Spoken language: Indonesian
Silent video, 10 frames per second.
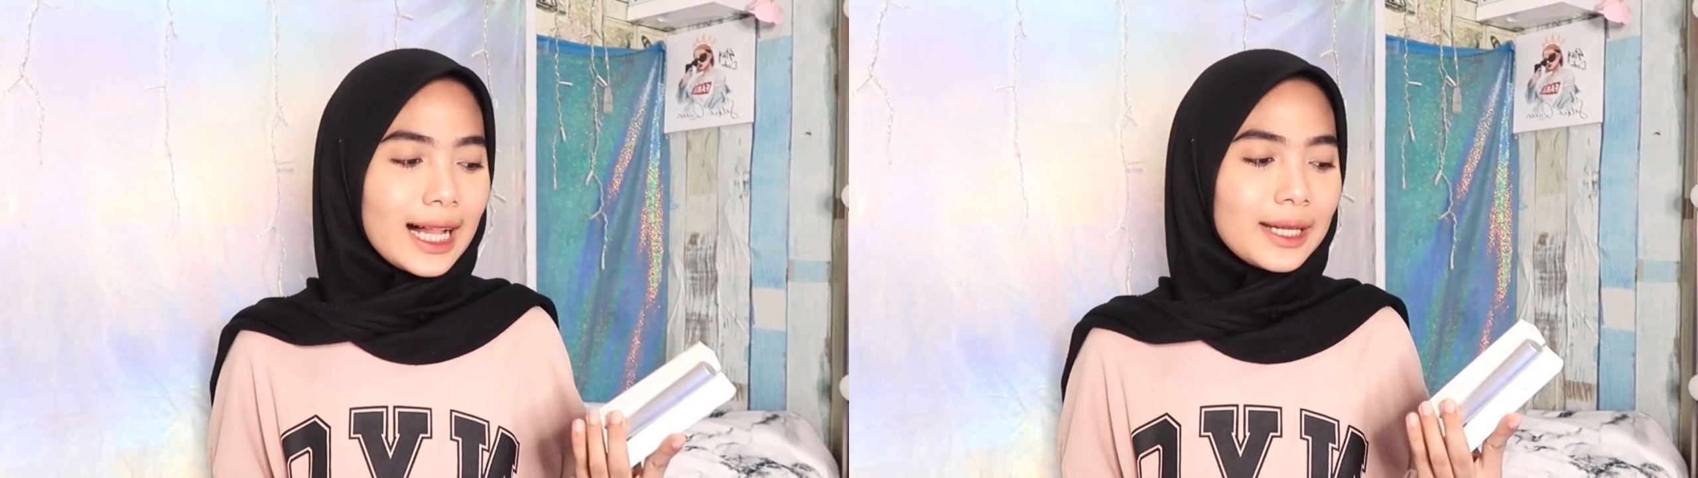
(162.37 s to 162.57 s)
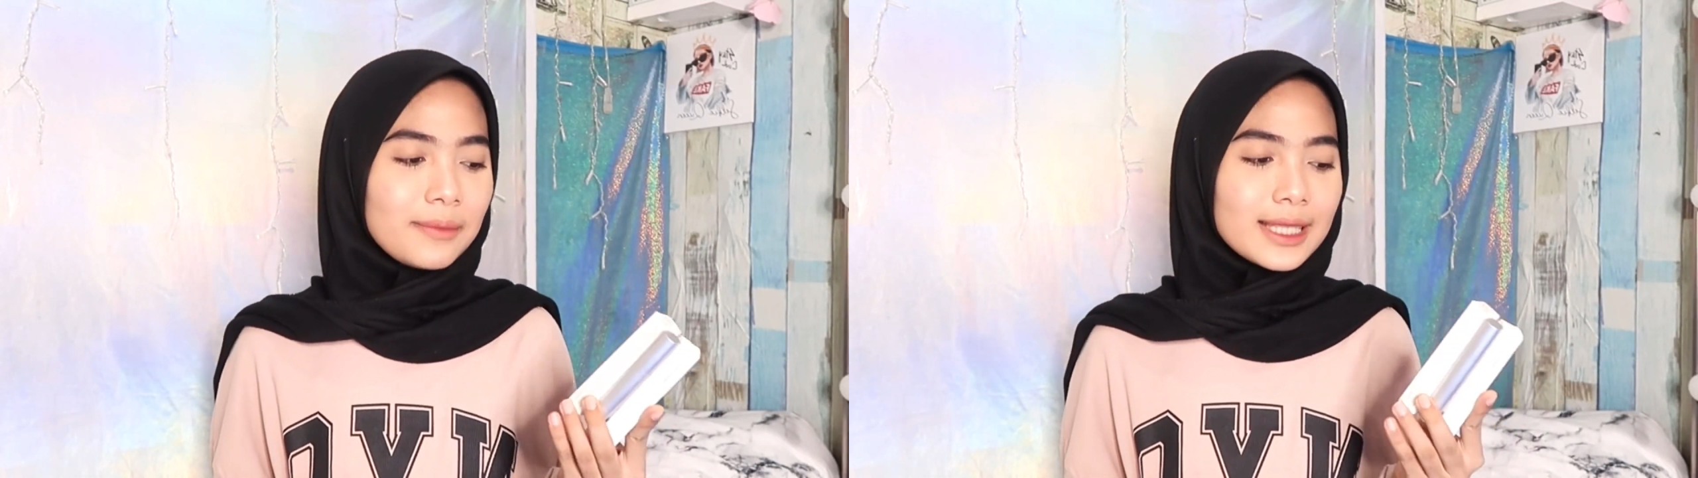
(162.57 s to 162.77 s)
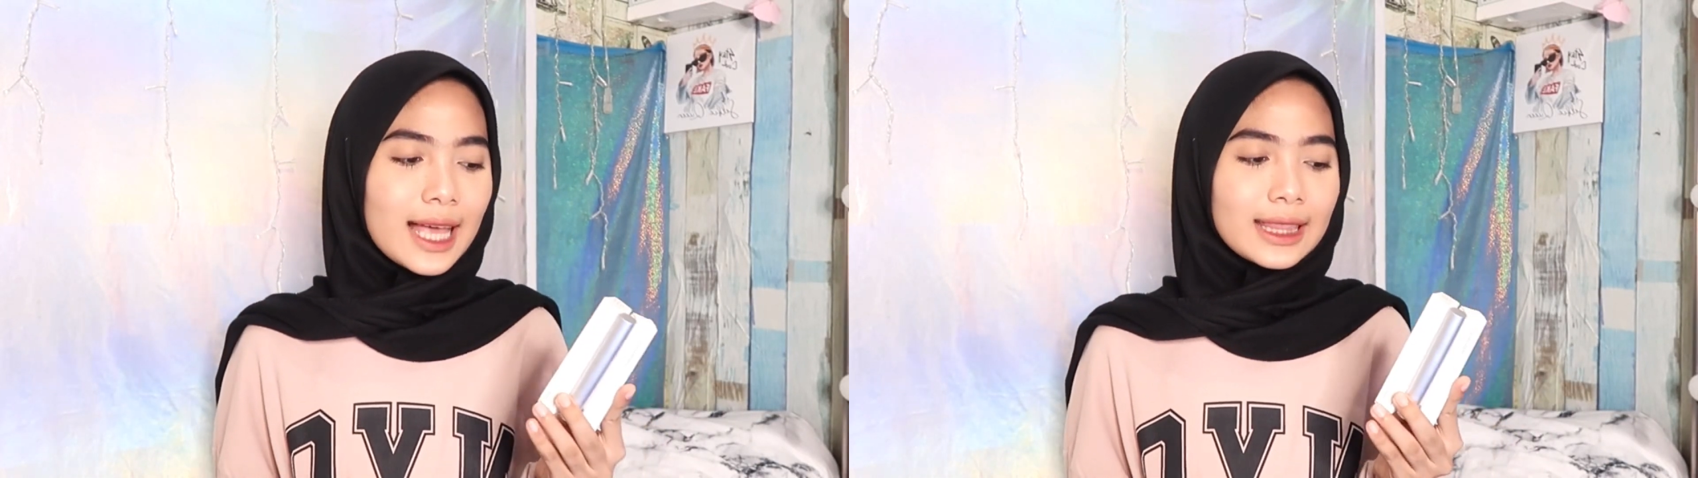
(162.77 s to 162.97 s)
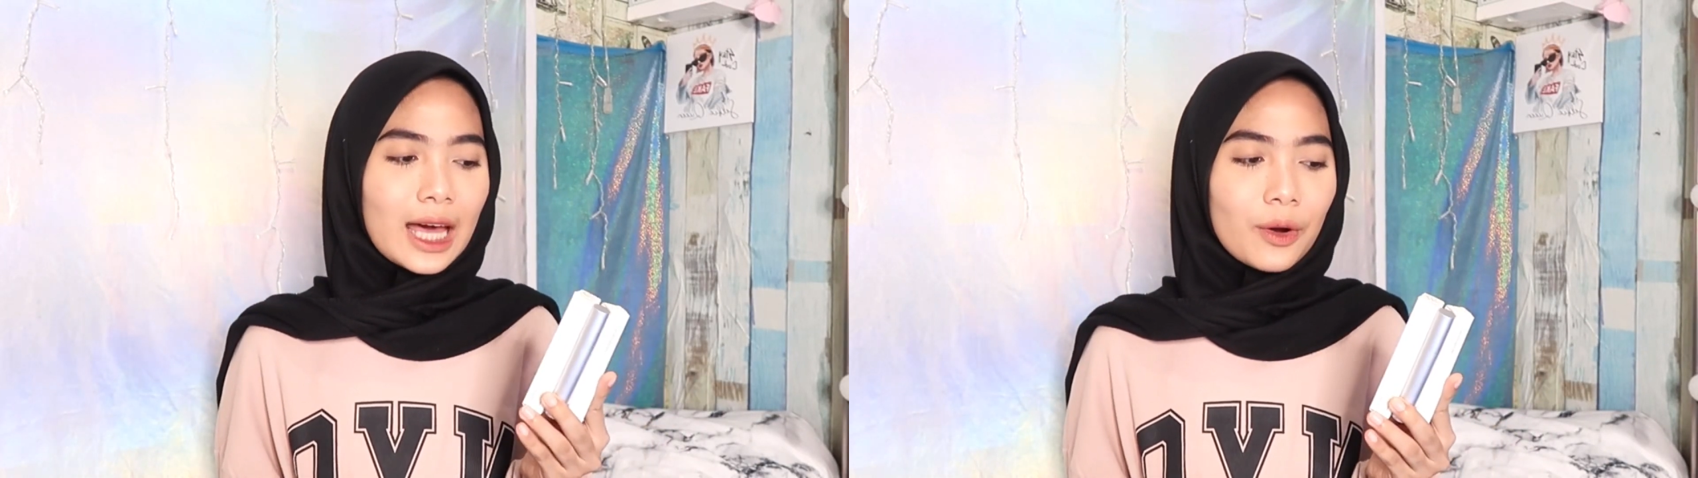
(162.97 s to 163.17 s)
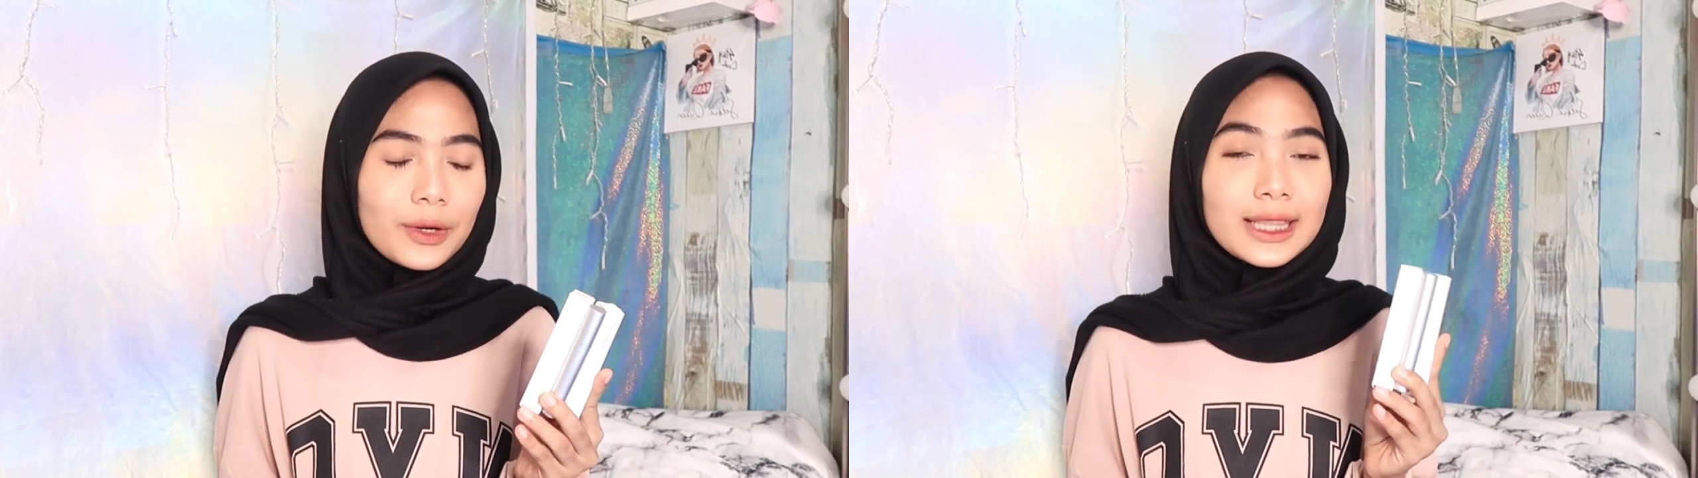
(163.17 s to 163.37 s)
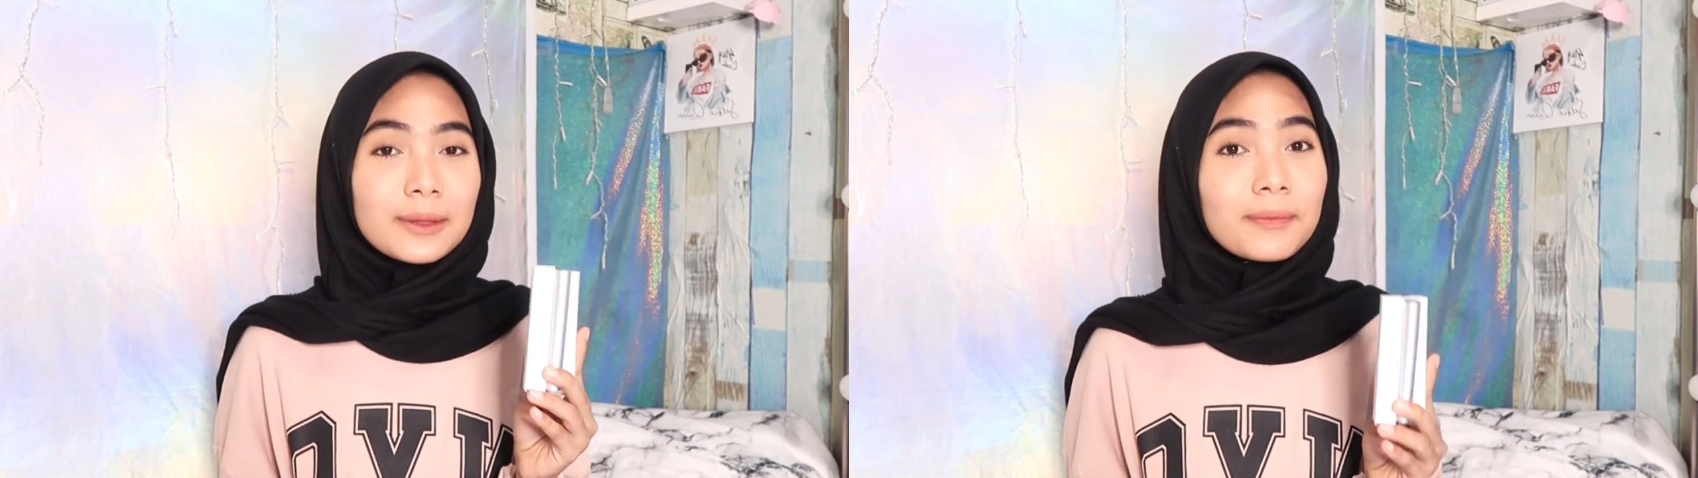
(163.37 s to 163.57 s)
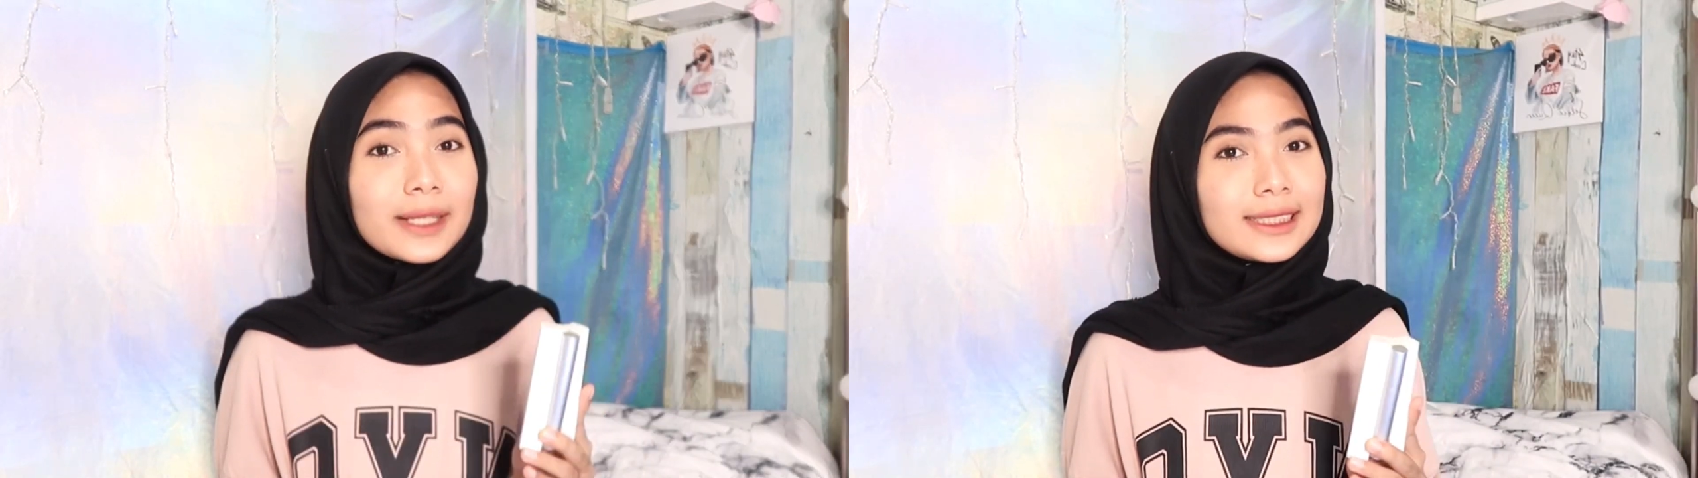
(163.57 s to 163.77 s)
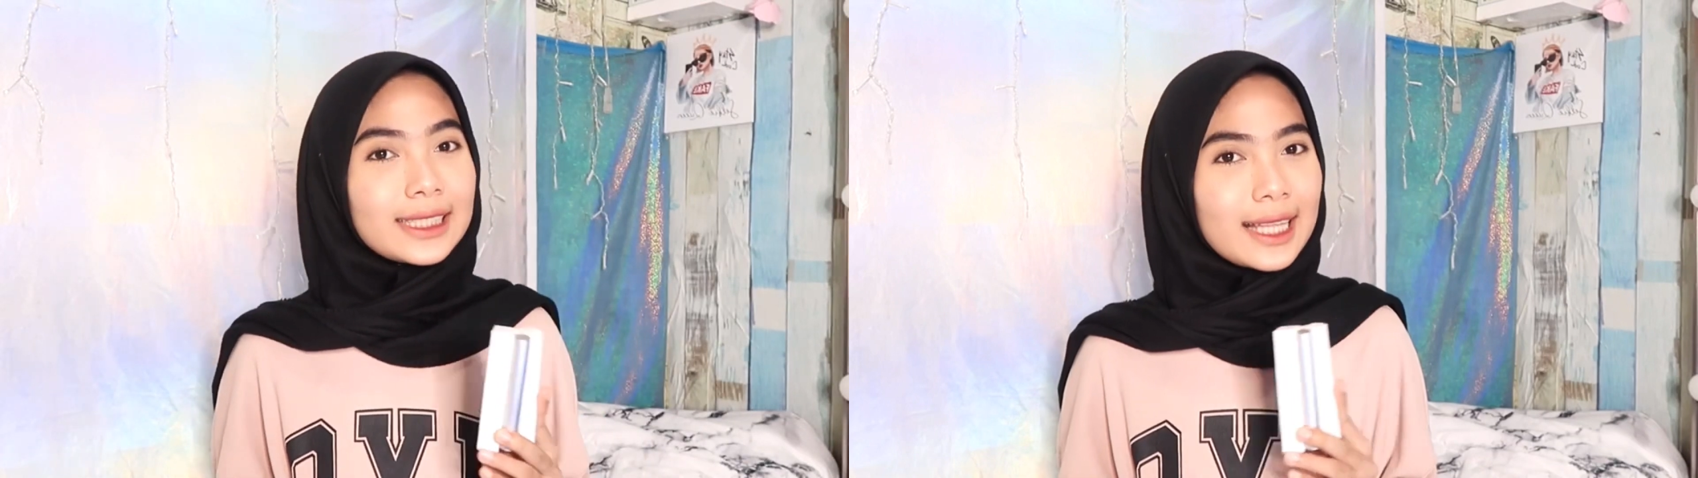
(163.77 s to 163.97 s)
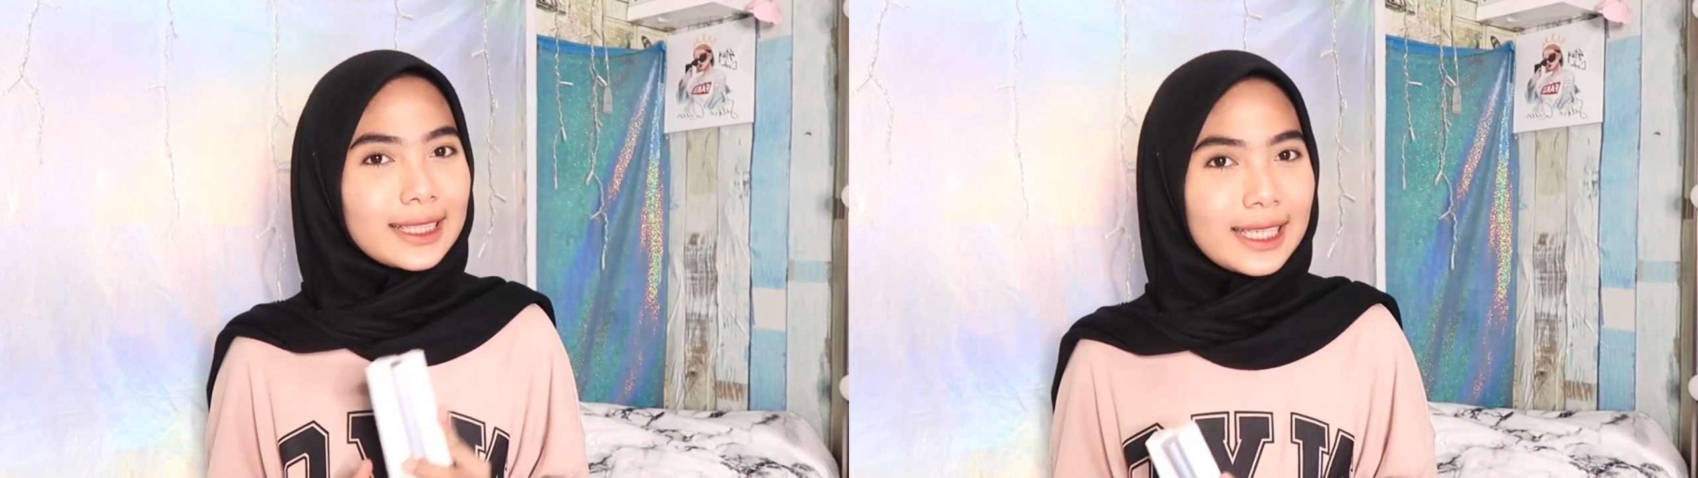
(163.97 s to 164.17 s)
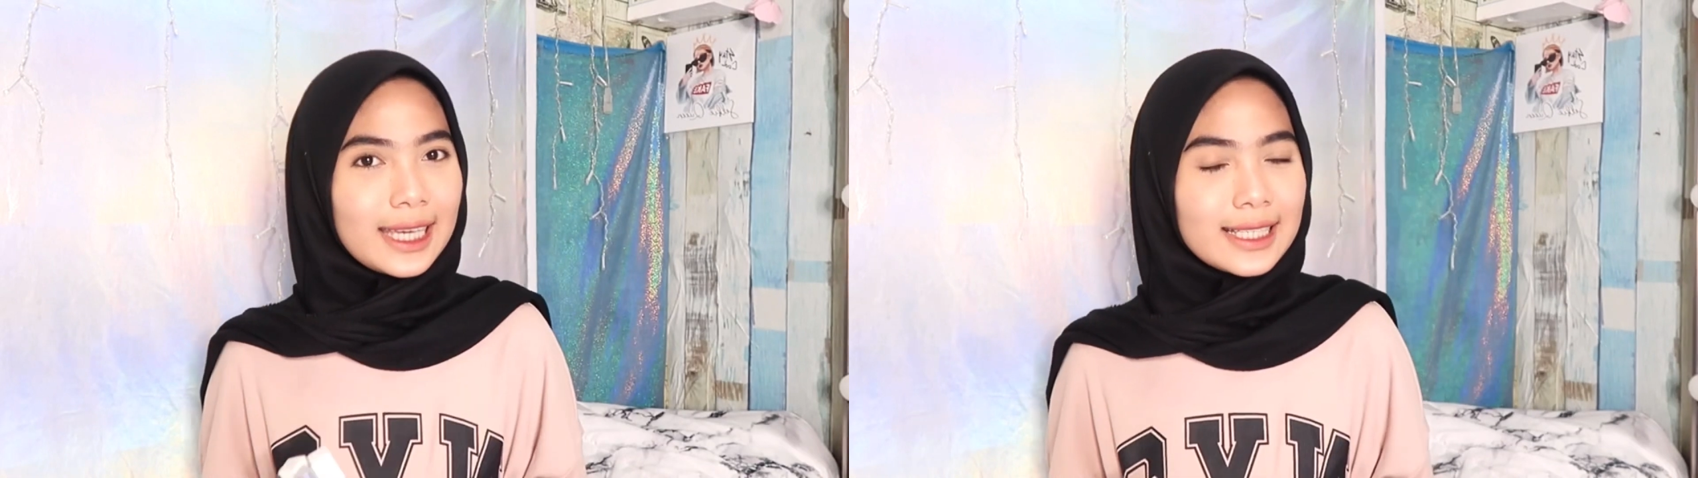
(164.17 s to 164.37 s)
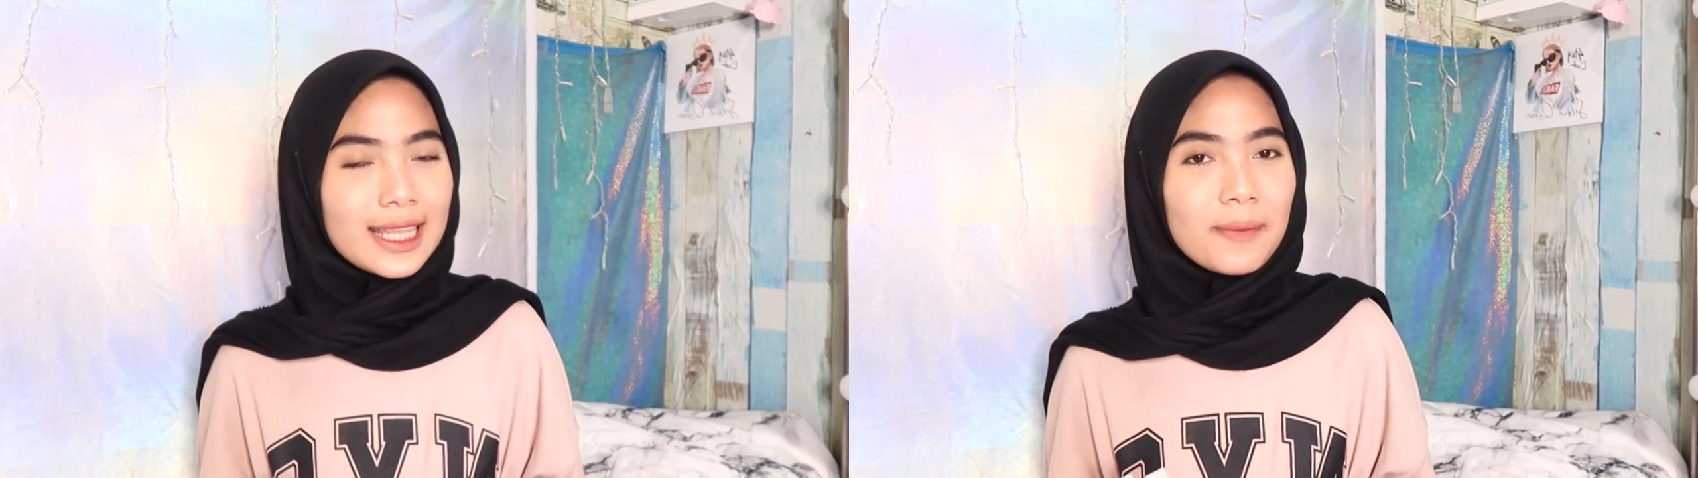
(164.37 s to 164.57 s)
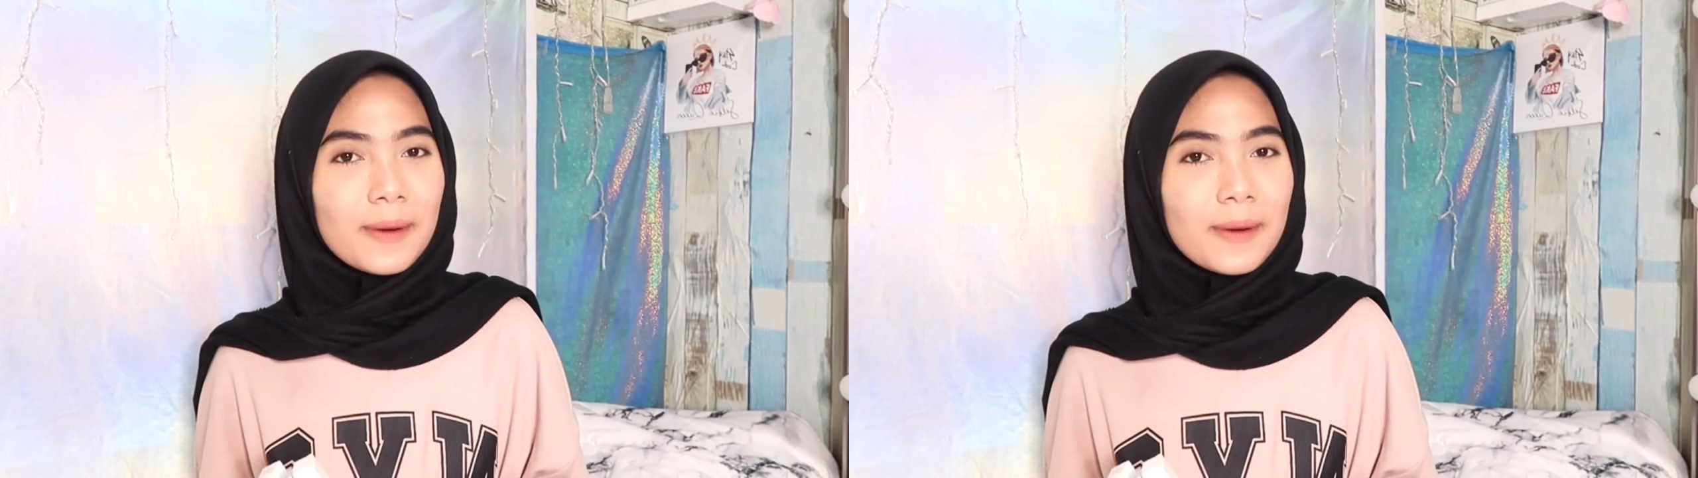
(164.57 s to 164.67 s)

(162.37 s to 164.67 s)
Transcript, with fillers: kalian bisa taruh di tempat sikat gigi jadi